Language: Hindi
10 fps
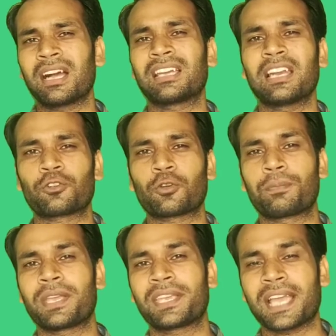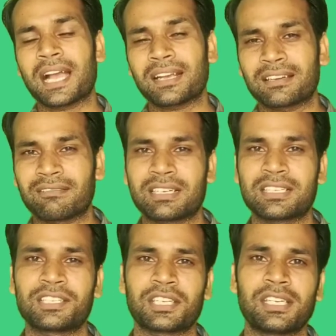अगला टॉपिक क्या करवाना
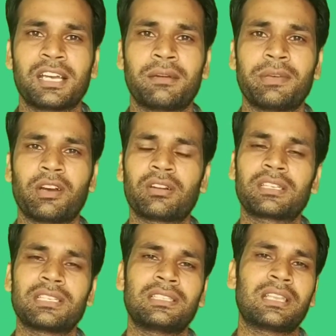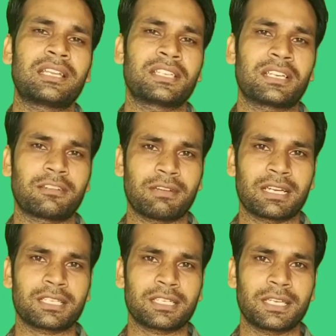चाहिए हमें और किस तरह से करवाना
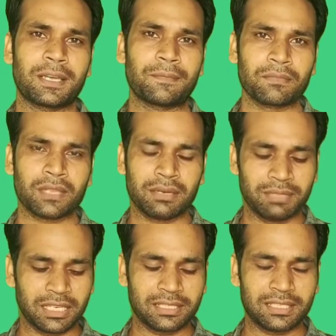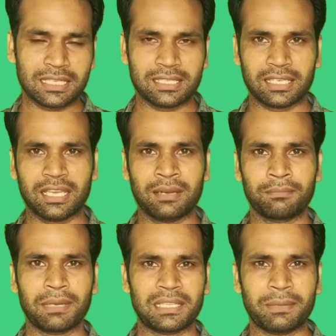चाहिए अब देखिए जैसे कि हम
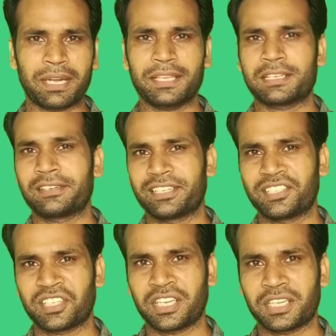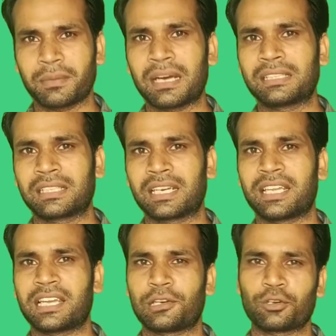मैथमेटिकल रीजनिंग की बात करें
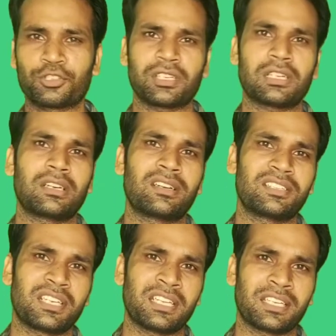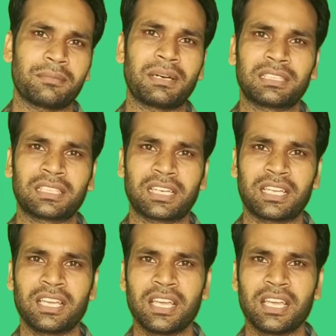या लॉजिकल रीजनिंग की बात करें